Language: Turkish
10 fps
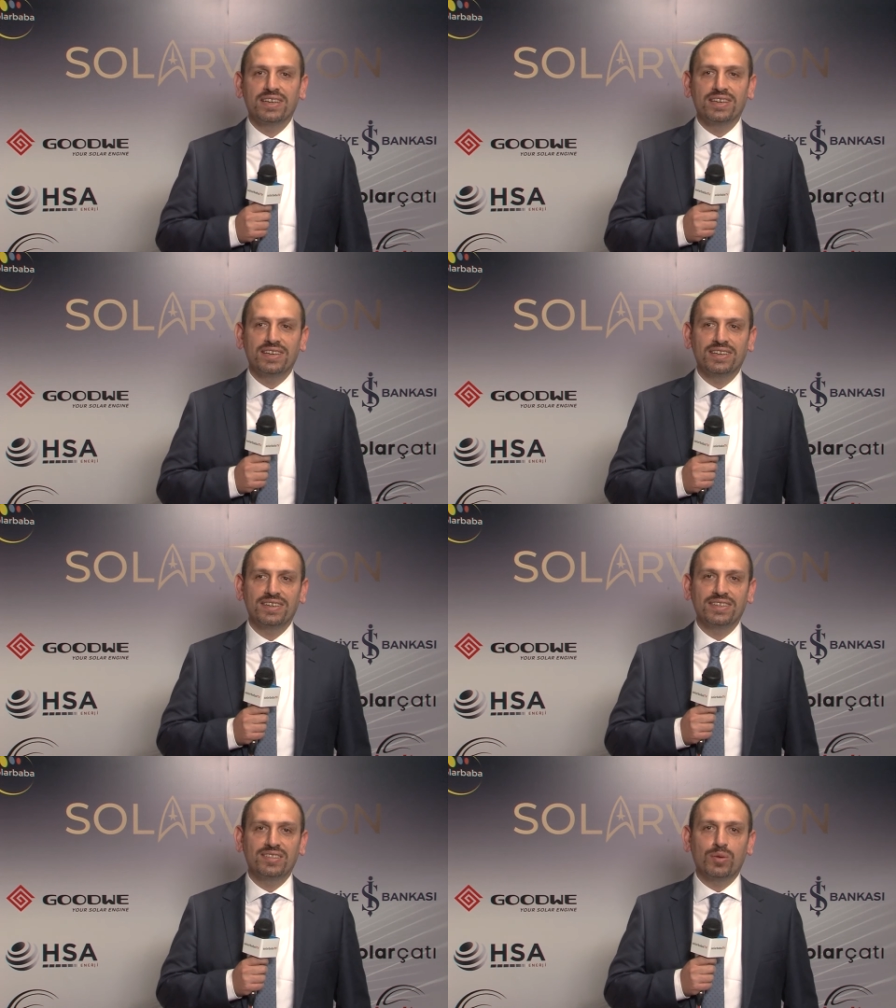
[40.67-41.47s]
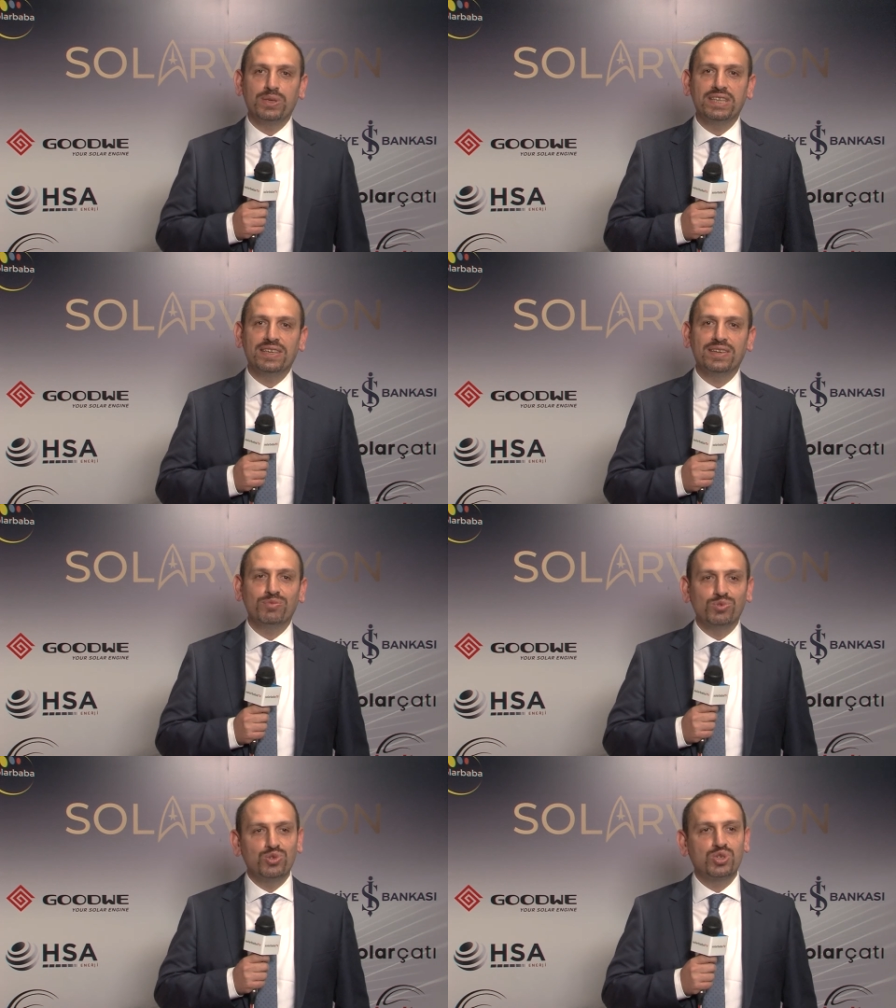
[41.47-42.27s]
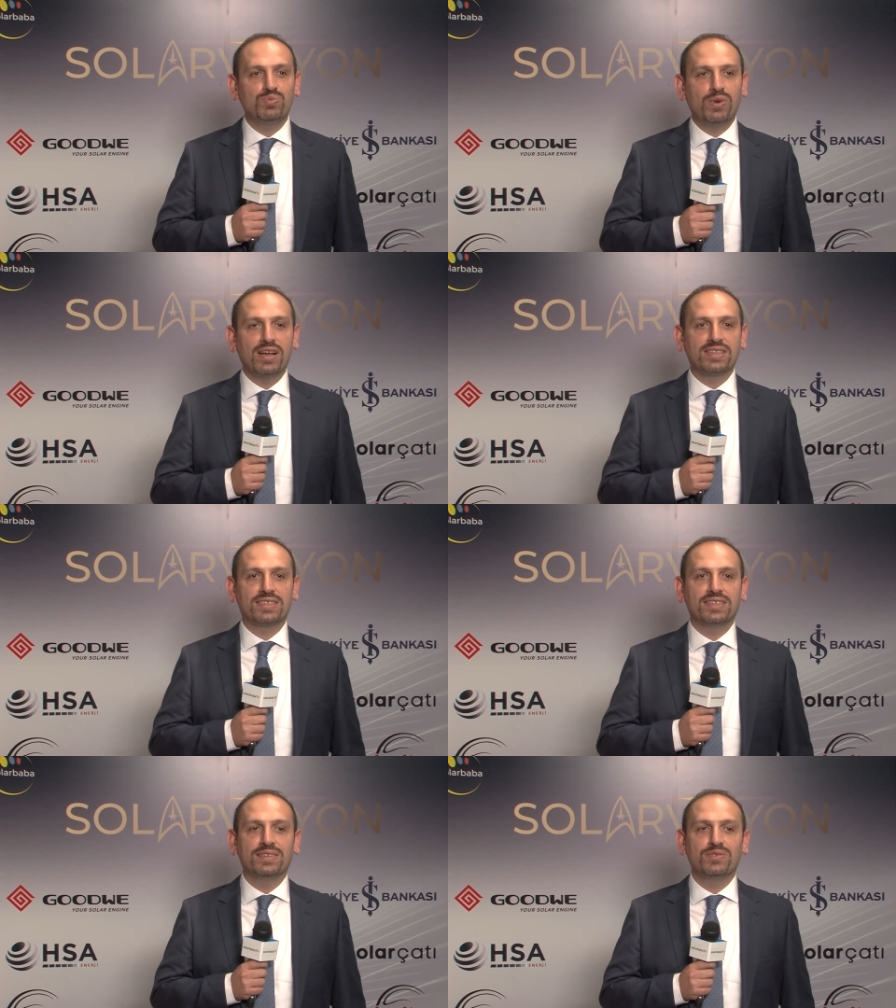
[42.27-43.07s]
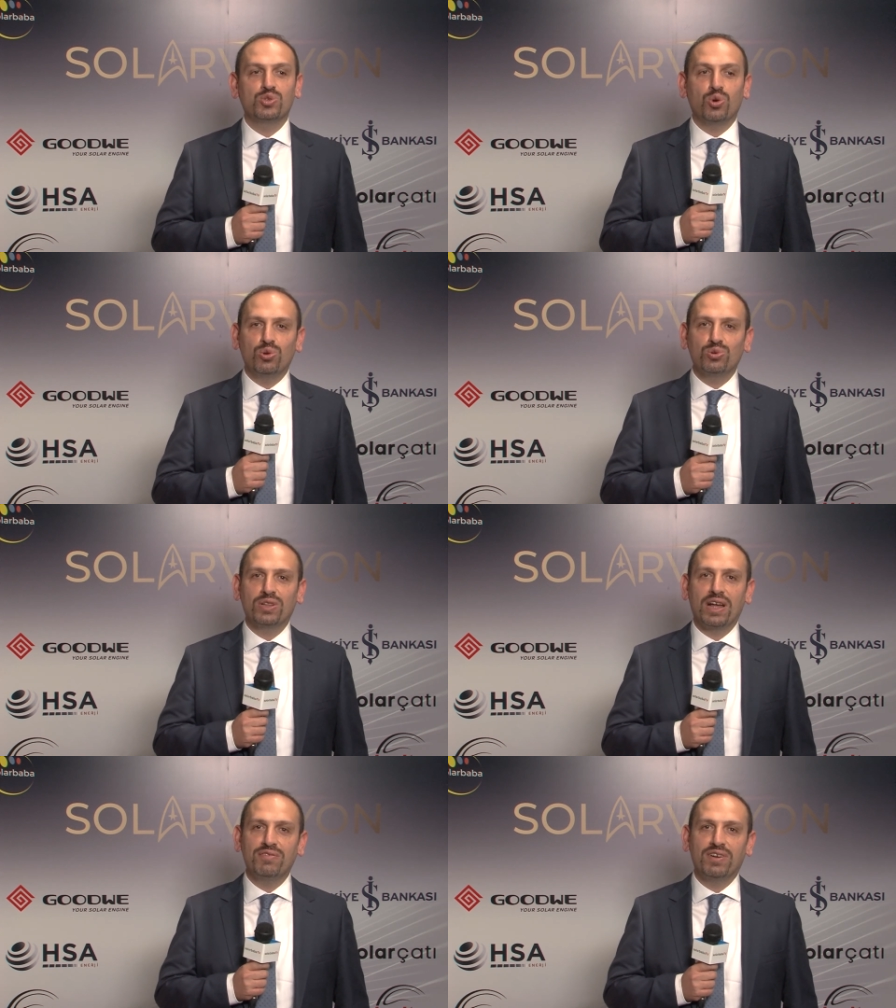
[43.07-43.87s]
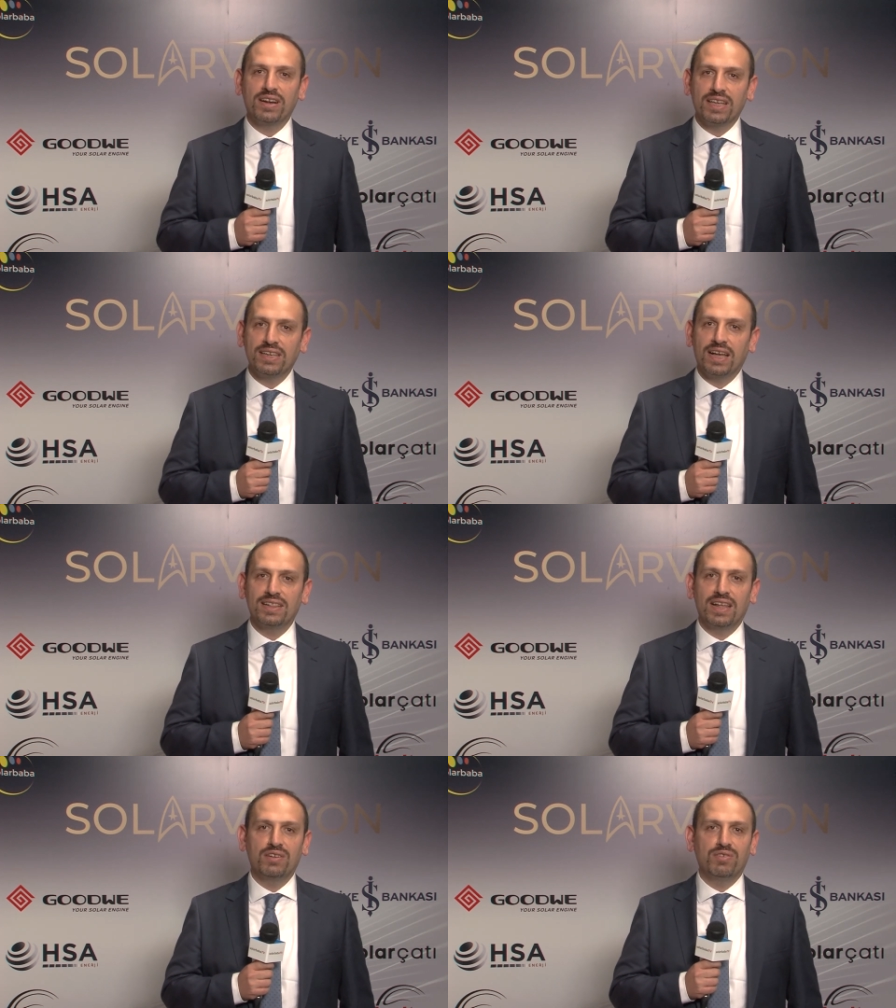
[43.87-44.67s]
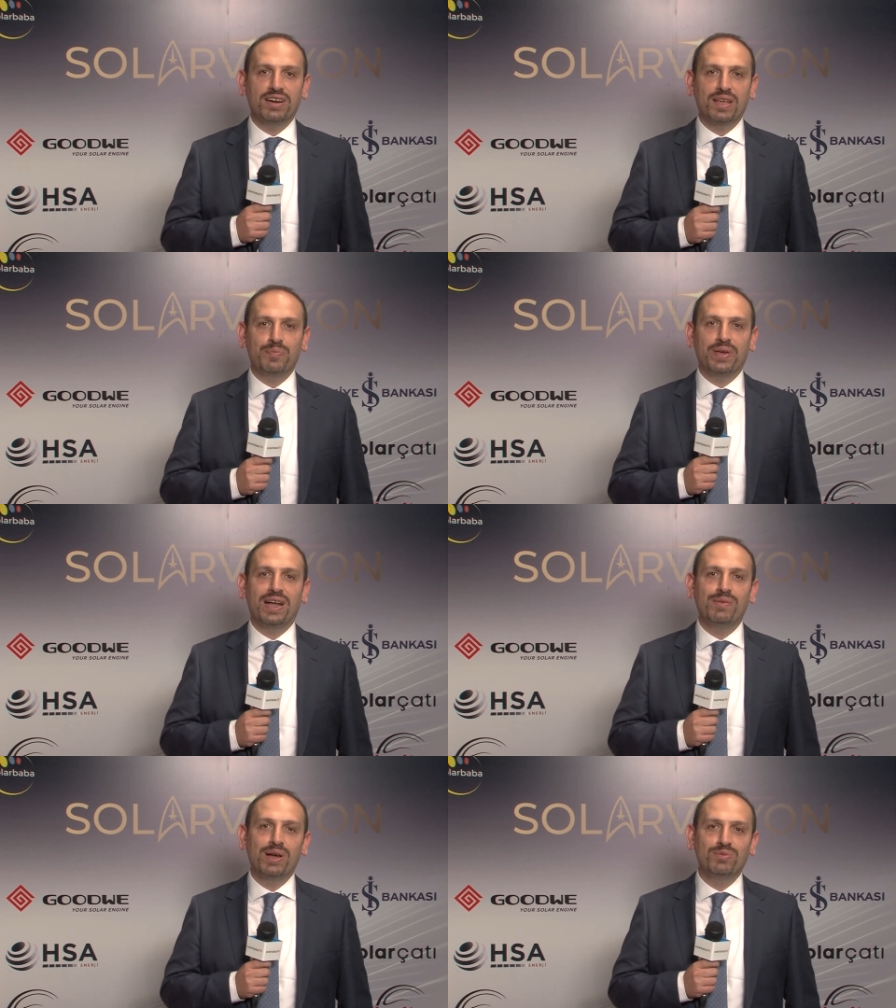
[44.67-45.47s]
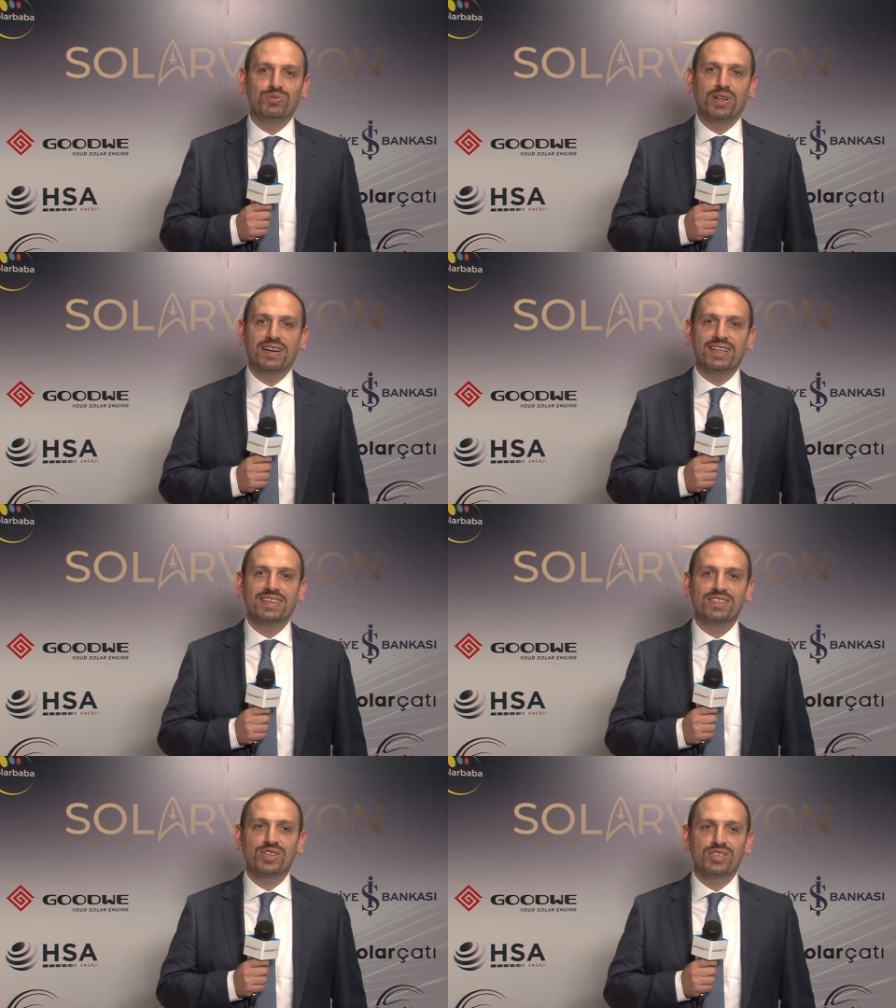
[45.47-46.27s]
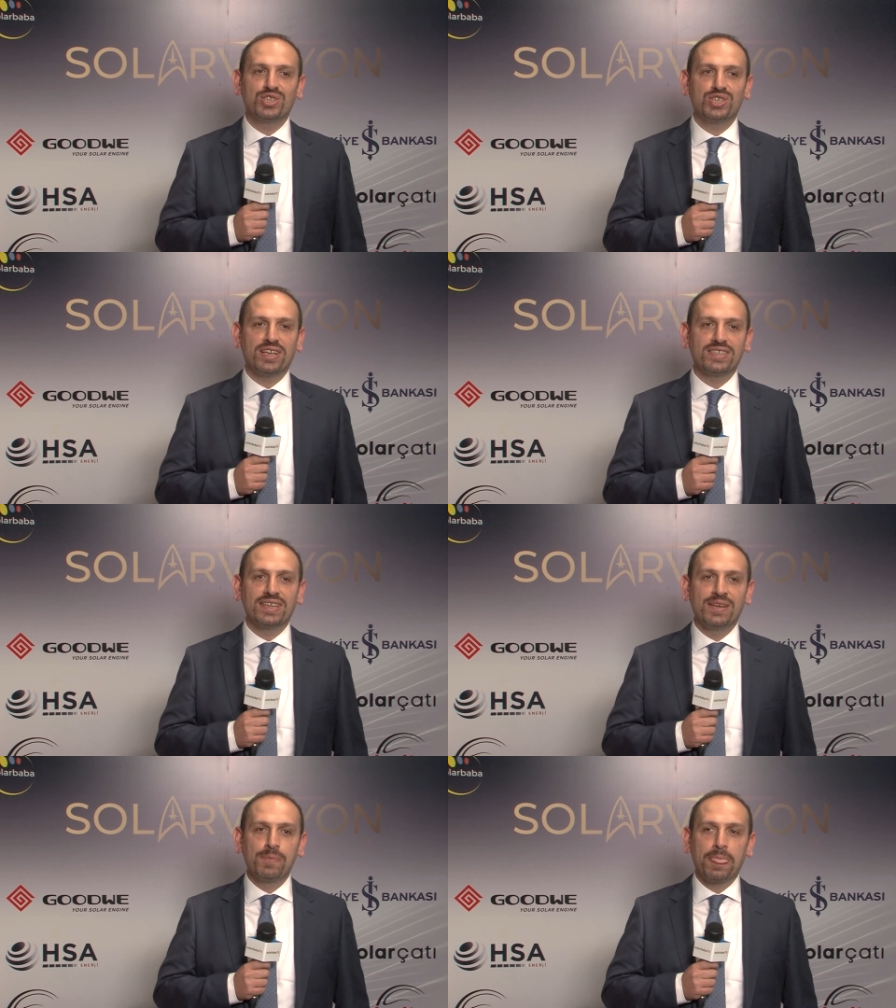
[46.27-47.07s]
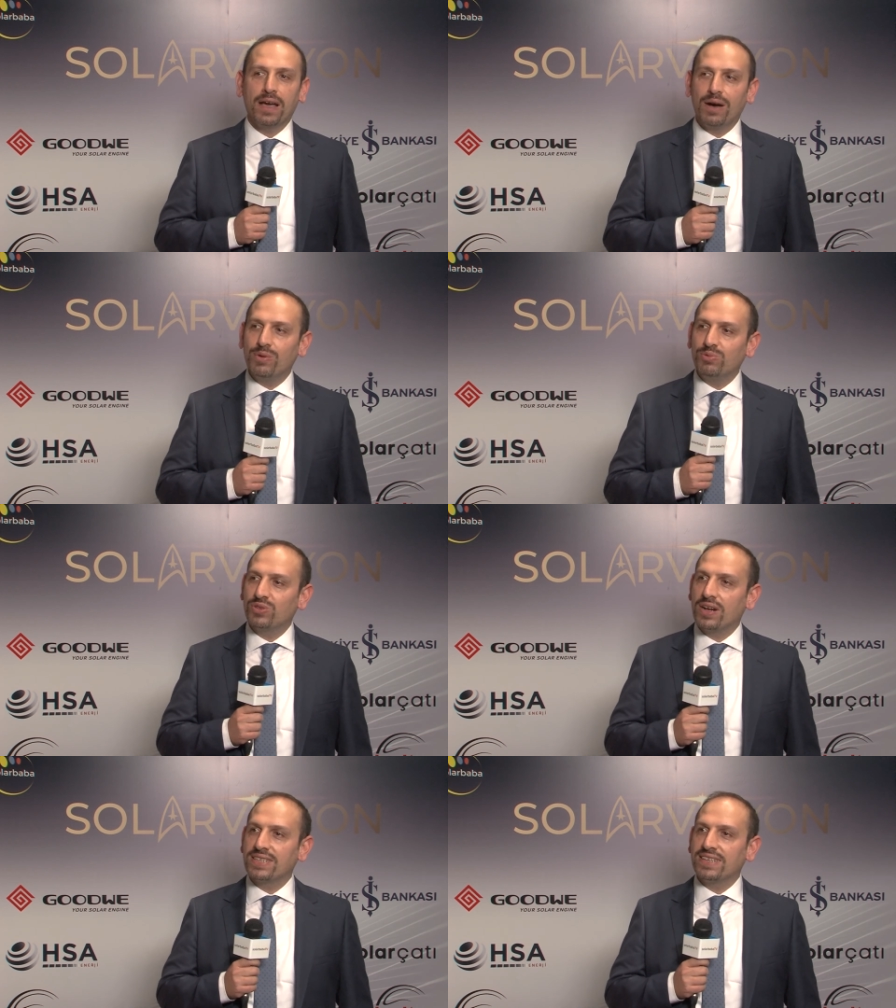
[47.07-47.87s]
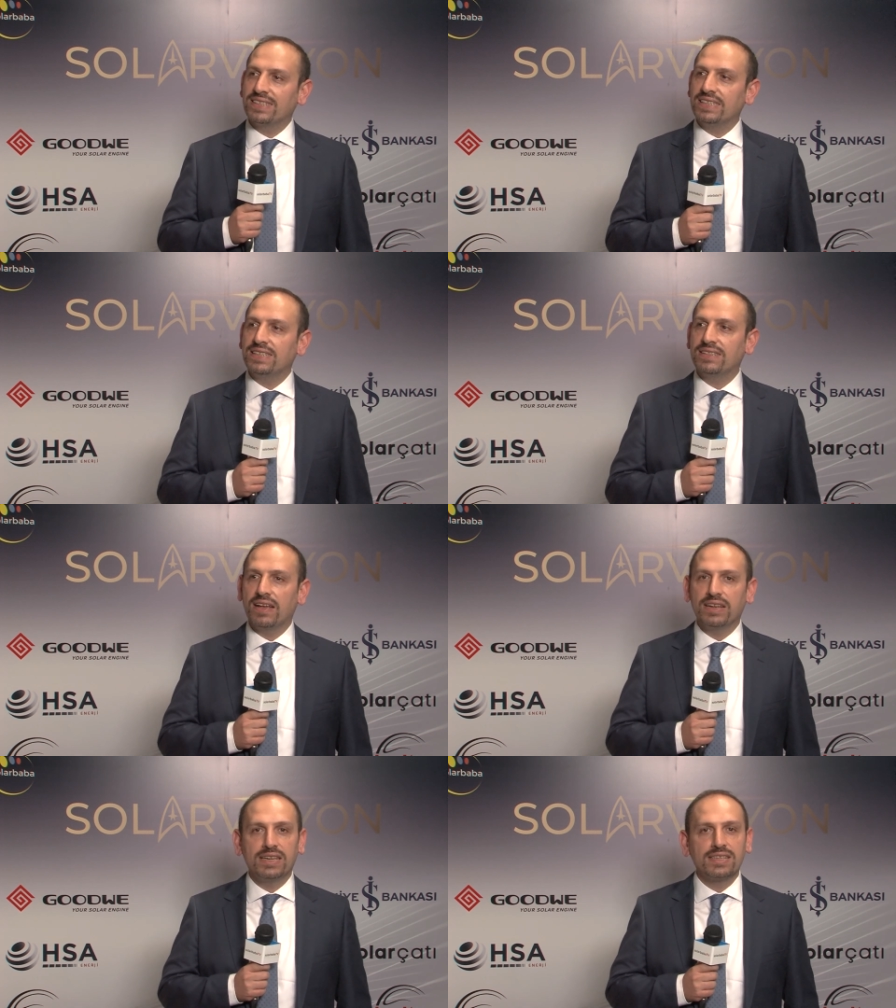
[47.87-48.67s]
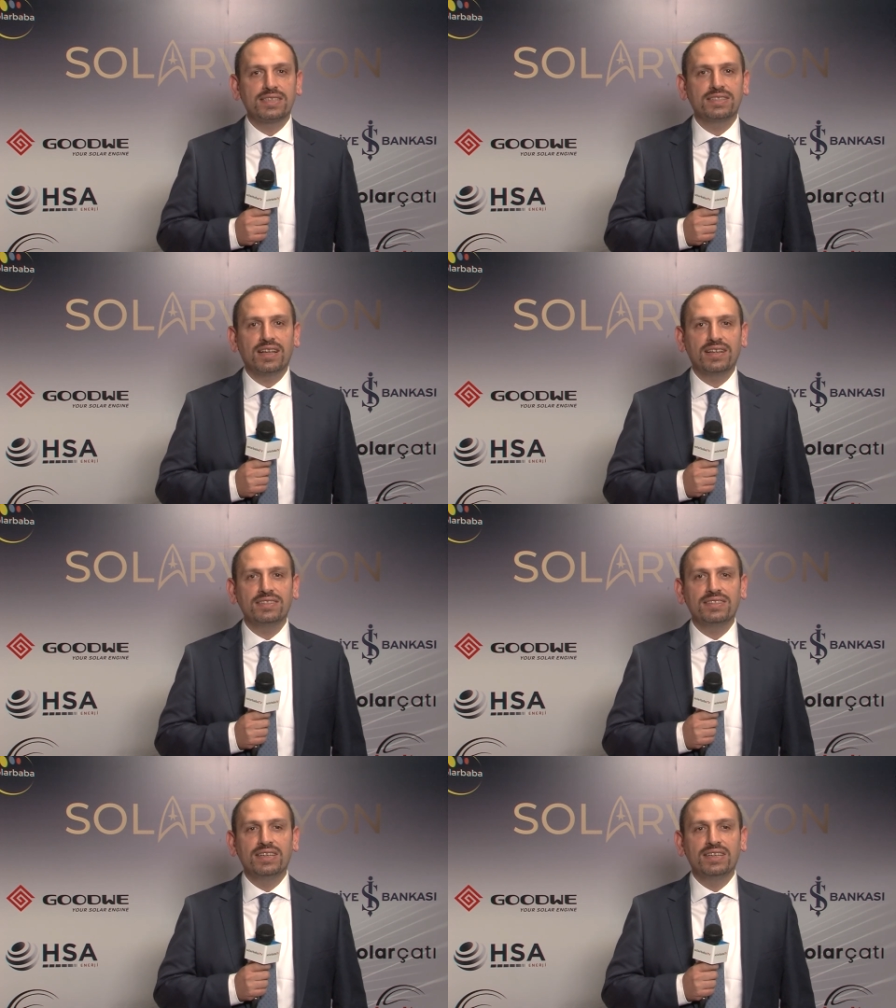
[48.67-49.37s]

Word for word: Ee, tabii ki bunun için bazı zorluklar var, engeller var. Hep beraber bunlarla ilgili çalışacağız. Ama bu tarz etkinlikler en azından